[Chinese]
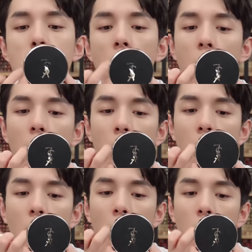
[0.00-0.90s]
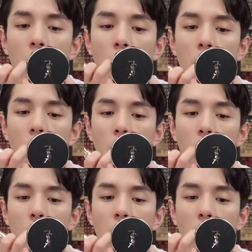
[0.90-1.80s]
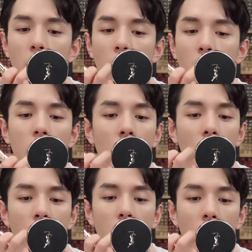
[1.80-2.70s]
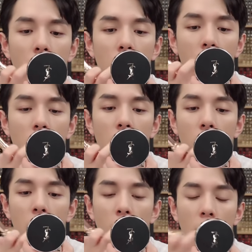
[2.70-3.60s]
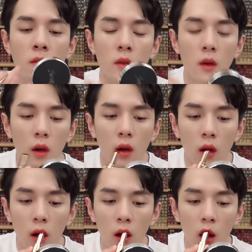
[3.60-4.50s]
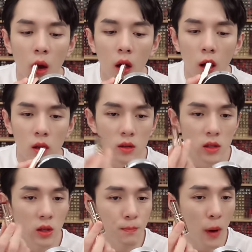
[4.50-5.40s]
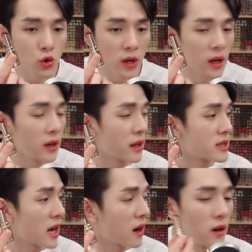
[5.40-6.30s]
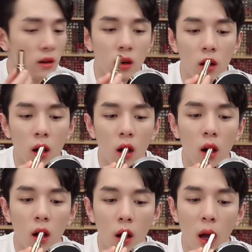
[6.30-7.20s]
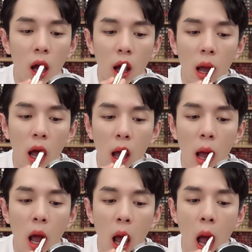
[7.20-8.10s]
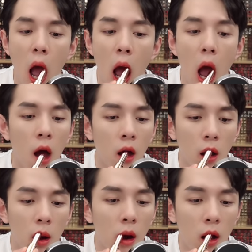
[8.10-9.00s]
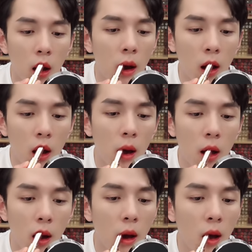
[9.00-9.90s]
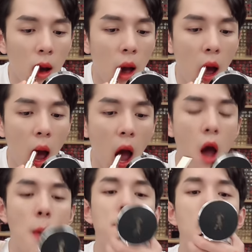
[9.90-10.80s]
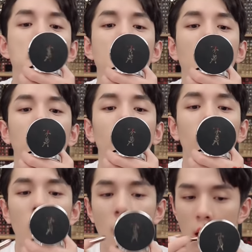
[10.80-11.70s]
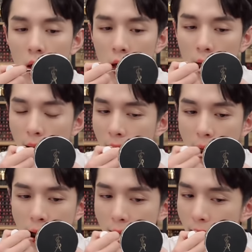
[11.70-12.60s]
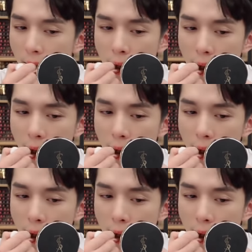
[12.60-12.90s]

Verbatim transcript: 但这只便宜，它只要两百多一点点。这只包装也很廉价呀、啊。嗯，哎，你不能说廉价比较 normal， 你要咬词用词要。啊？